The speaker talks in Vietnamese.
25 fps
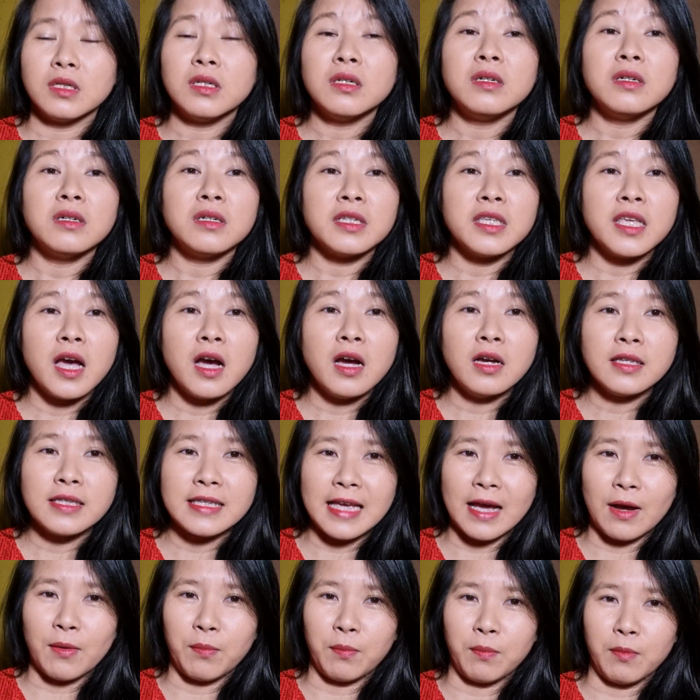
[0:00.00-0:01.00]
thương nhớ
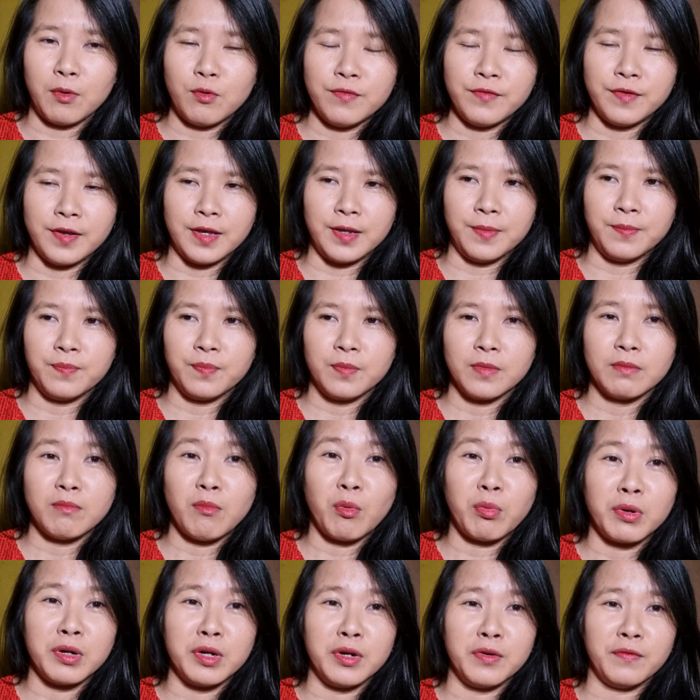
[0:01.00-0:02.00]
chồng quý vị
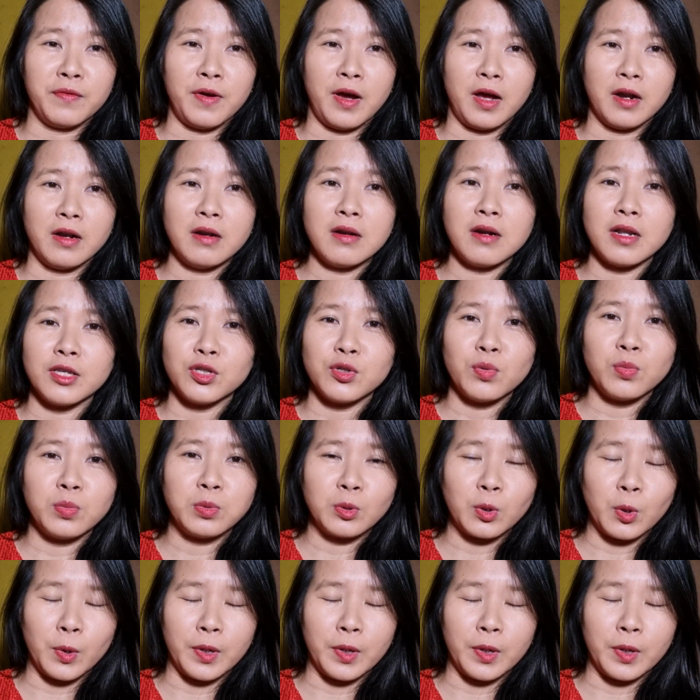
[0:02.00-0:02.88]
một người vợ rất là chung